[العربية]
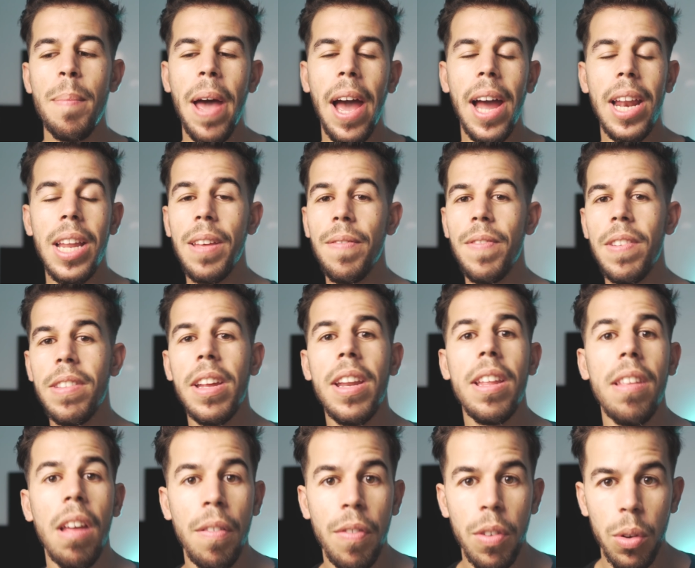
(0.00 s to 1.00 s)
أما حاليا في
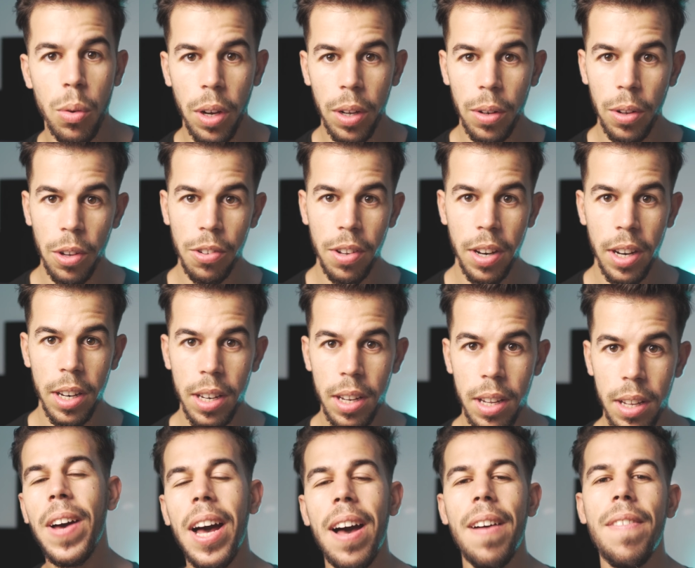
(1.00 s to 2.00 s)
سنة 2021
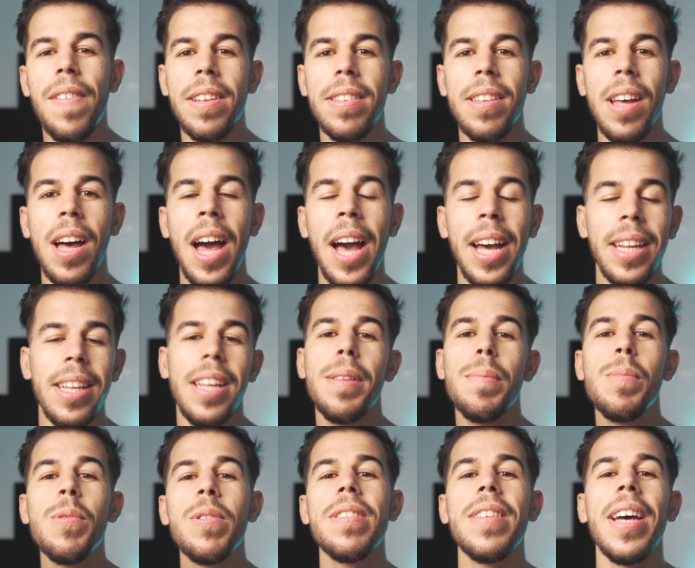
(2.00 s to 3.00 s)
فقفز
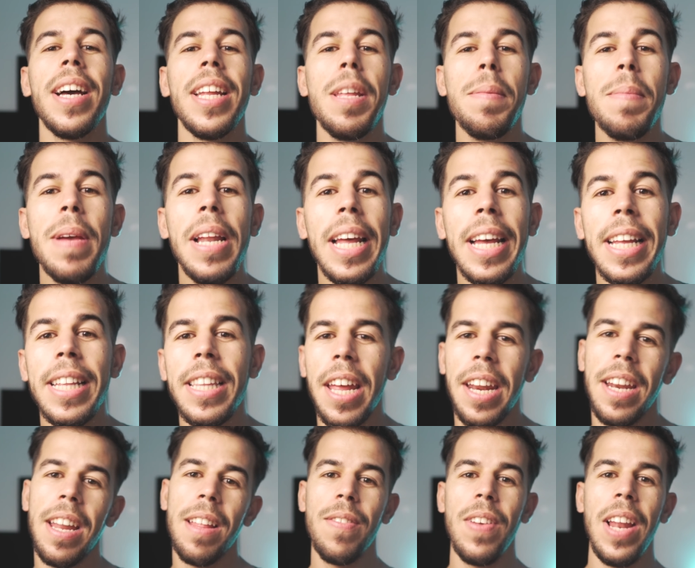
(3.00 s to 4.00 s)
عدد مستخدمي
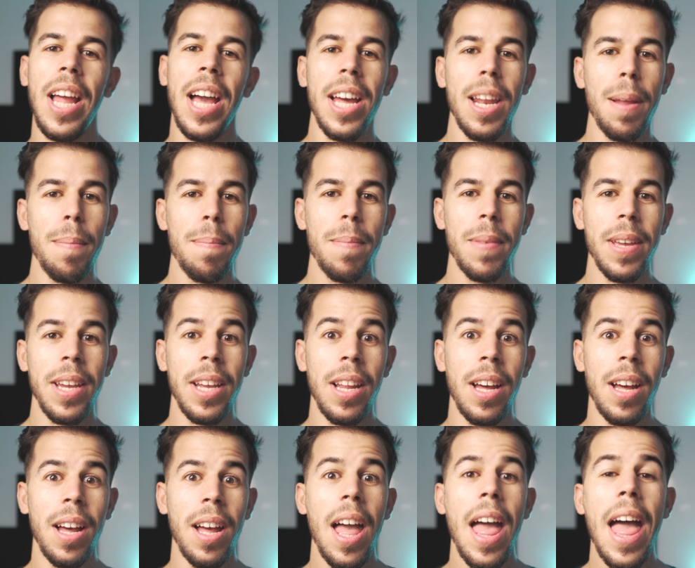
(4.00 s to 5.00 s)
الإنترنت في العالم
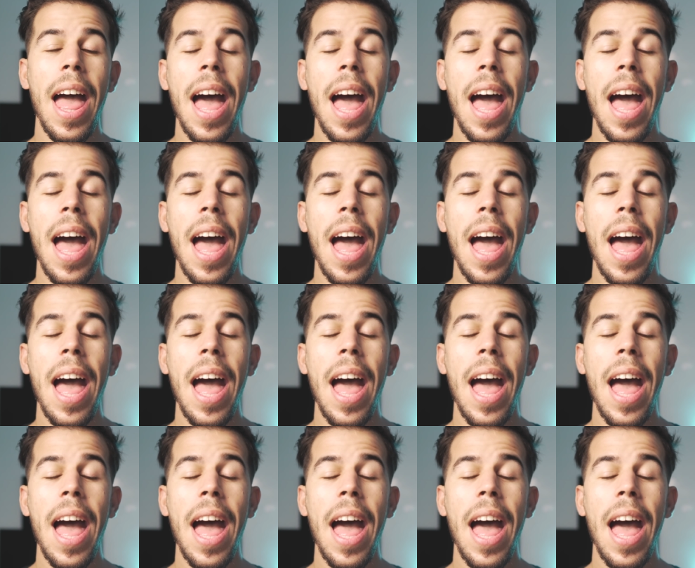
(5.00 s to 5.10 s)
إلى